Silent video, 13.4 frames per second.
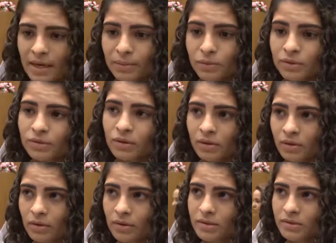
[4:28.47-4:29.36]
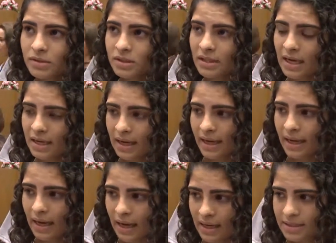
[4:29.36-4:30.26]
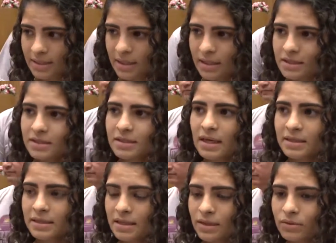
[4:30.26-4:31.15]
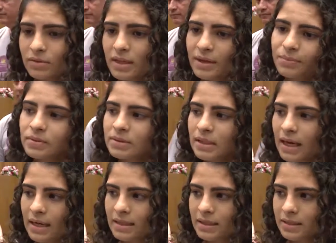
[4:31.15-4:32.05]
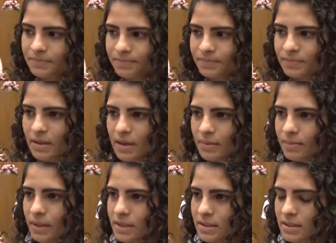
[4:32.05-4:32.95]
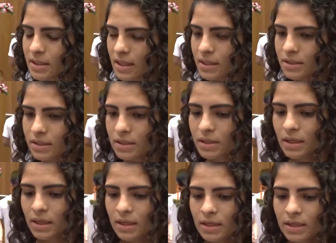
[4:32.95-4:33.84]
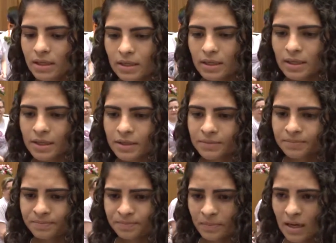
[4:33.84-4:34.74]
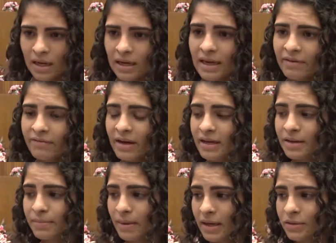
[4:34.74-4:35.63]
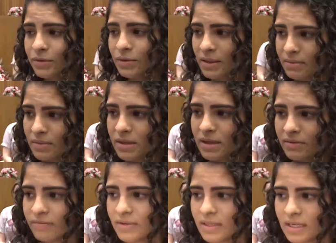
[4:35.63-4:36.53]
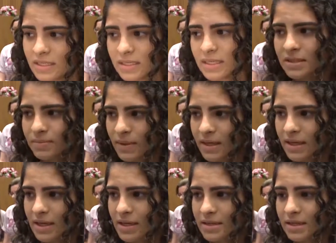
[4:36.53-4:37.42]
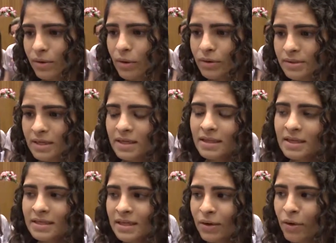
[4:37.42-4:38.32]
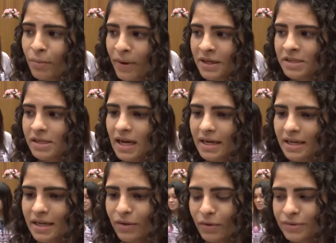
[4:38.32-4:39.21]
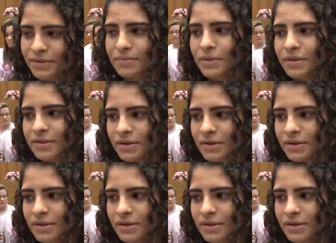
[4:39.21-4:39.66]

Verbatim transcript: muito honroso estar na casa, estar sendo deputada, presidente, e levarei para toda a minha vida esta experiência e com certeza compartilharei com os meus